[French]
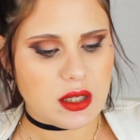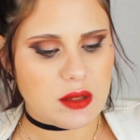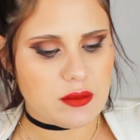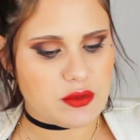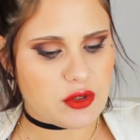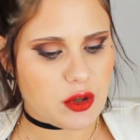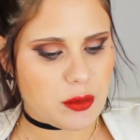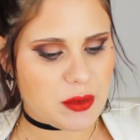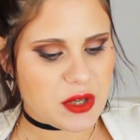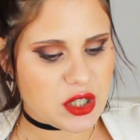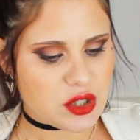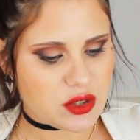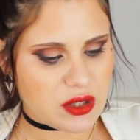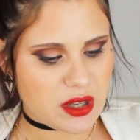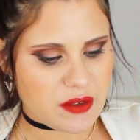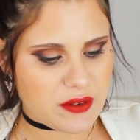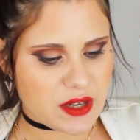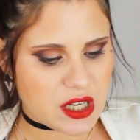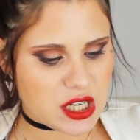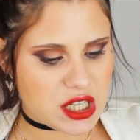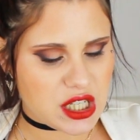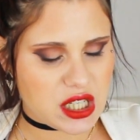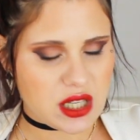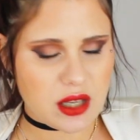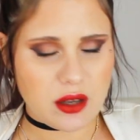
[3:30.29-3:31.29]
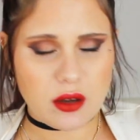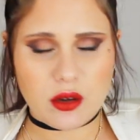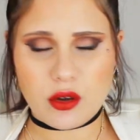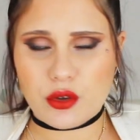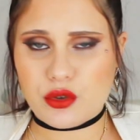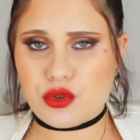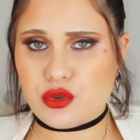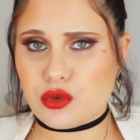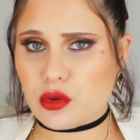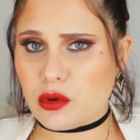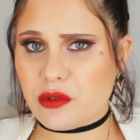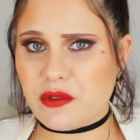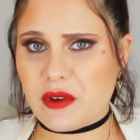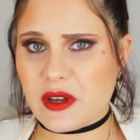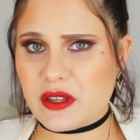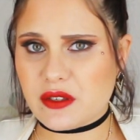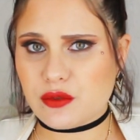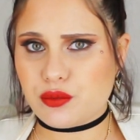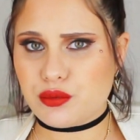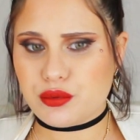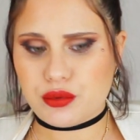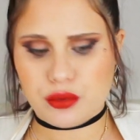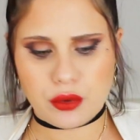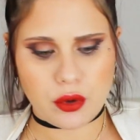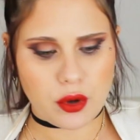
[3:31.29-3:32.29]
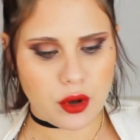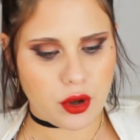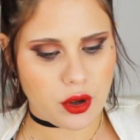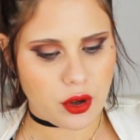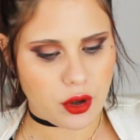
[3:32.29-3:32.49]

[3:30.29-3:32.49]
Il me semblait que j'en avais acheté en grande surface pour,